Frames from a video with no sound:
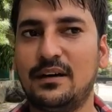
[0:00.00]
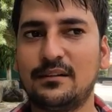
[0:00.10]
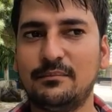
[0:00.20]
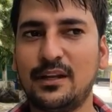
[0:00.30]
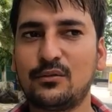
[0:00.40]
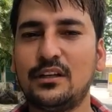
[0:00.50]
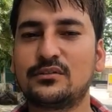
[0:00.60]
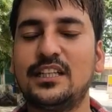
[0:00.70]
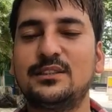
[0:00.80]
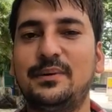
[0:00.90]
पर मेरे को ना
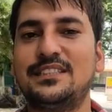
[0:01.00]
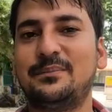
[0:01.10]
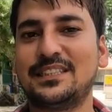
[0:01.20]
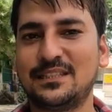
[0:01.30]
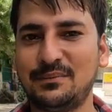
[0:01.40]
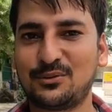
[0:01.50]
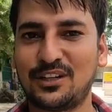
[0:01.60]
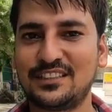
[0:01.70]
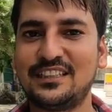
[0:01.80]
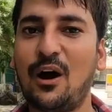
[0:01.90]
उसके स्पेसिफिकेशन में
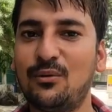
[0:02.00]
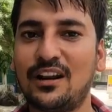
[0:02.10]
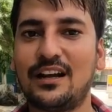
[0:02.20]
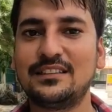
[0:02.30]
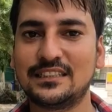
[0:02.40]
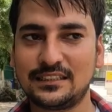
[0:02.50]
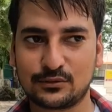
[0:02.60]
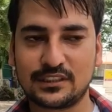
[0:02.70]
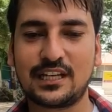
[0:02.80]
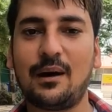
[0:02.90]
थोड़ा सा डाउट लगा जैसे
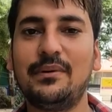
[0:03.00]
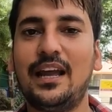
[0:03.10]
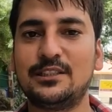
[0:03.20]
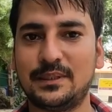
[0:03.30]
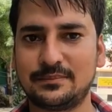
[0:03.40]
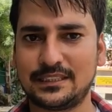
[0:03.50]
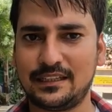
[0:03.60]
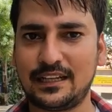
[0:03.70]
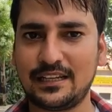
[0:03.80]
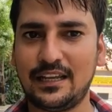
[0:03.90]
उसके सामने आए स्पेसिफिक
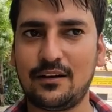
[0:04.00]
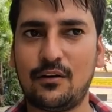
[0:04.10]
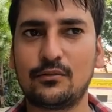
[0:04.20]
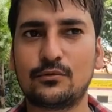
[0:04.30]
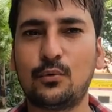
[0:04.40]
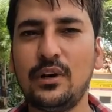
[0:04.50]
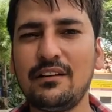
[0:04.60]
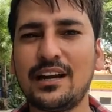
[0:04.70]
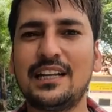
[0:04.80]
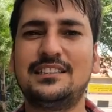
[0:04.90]
निकल के और
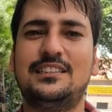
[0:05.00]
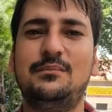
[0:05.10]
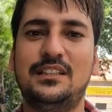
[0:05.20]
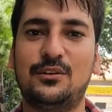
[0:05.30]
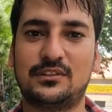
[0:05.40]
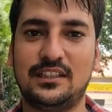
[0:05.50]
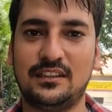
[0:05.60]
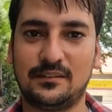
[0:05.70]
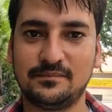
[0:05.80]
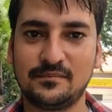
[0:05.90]
कूलिंग वगैरह सिस्टम नहीं था उसके
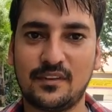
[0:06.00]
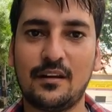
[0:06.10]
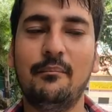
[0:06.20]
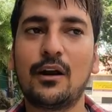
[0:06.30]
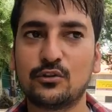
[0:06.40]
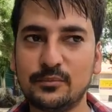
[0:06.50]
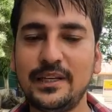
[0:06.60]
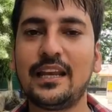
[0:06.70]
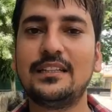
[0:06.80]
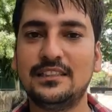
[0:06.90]
अंदर मैं खुद
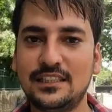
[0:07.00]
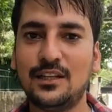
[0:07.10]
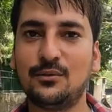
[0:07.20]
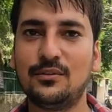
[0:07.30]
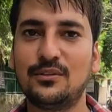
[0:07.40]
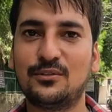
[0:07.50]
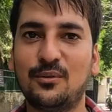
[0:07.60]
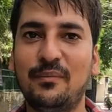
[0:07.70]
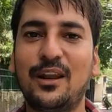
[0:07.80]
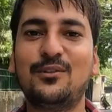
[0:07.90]
भी एक इंजीनियर हूँ
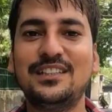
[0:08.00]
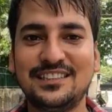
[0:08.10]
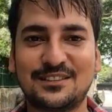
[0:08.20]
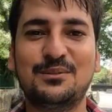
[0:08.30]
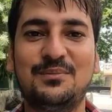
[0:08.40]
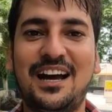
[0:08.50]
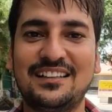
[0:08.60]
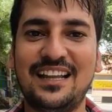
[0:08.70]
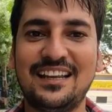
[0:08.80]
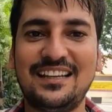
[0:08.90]
तो मेरे को ये चीज़ समझ में
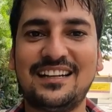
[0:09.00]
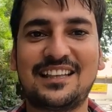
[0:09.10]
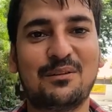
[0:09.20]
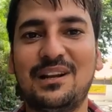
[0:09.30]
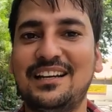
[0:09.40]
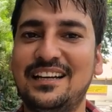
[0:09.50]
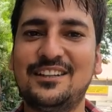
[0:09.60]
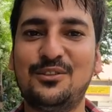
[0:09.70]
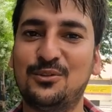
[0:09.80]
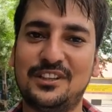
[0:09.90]
आता है कि यार थर्मल
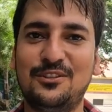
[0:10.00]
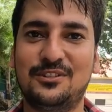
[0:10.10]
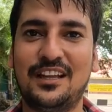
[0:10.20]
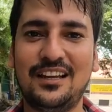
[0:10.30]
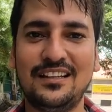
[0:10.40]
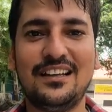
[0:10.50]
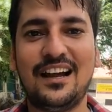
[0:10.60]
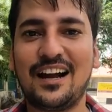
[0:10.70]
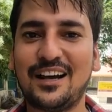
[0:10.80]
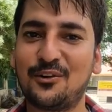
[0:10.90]
हीटिंग तो होता ही होता है
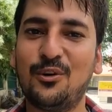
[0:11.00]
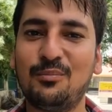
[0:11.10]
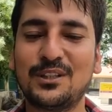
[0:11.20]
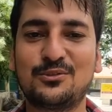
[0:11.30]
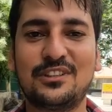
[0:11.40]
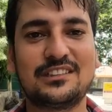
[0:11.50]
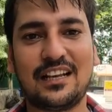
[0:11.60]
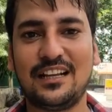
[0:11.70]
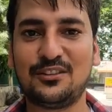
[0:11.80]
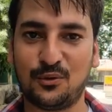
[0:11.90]
right. अगर रोड पे स्कूटर
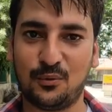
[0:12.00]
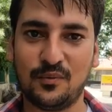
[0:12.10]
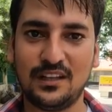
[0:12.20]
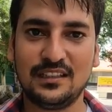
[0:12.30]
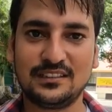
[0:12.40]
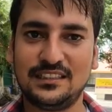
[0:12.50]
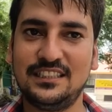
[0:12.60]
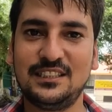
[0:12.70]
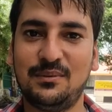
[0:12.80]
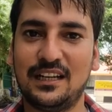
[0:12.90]
चलेगा तो
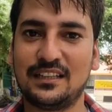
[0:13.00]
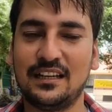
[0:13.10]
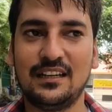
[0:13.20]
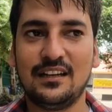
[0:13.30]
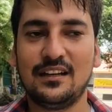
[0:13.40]
सीधी सी बात है